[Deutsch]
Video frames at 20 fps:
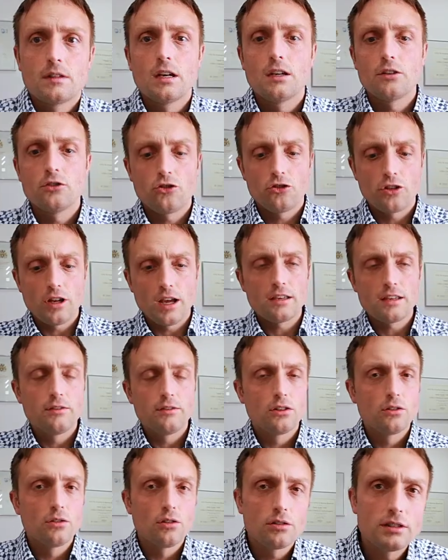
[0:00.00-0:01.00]
Dann steigen
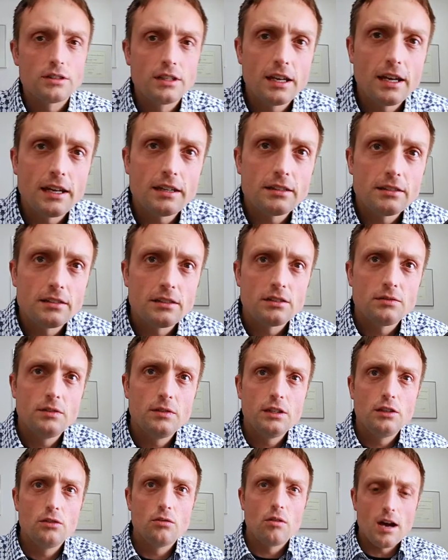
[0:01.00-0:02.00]
wir doch direkt in das
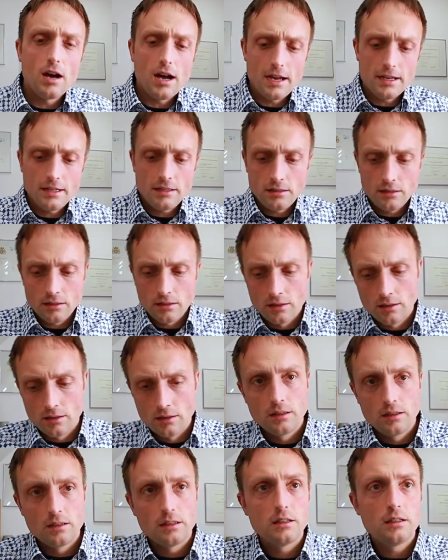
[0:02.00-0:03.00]
Video ein.
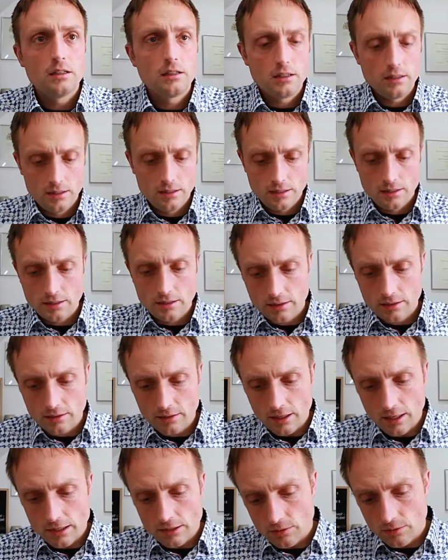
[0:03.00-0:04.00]
Ich äh,
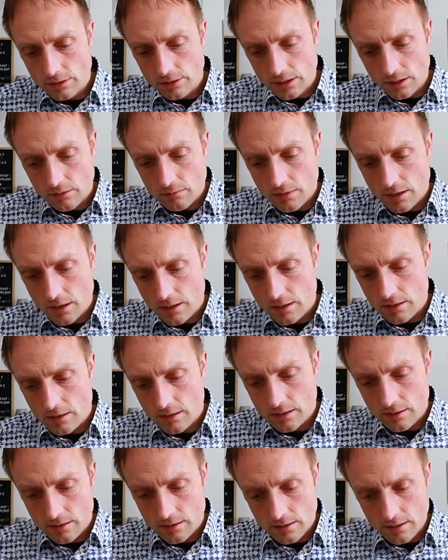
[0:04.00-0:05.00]
zeichne euch hier mal
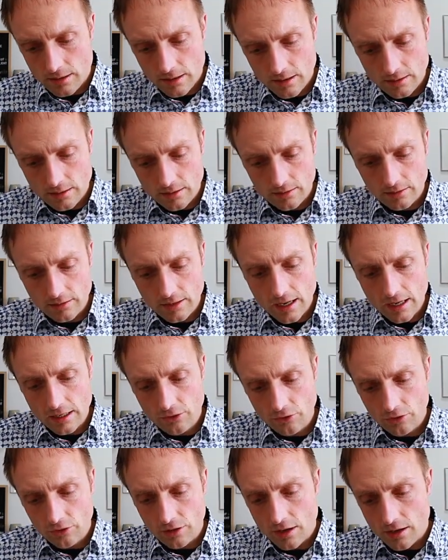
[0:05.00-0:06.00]
einen
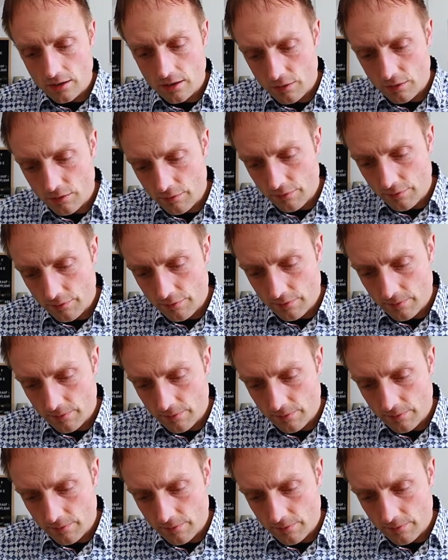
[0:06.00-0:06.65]
Zeitstrahl auf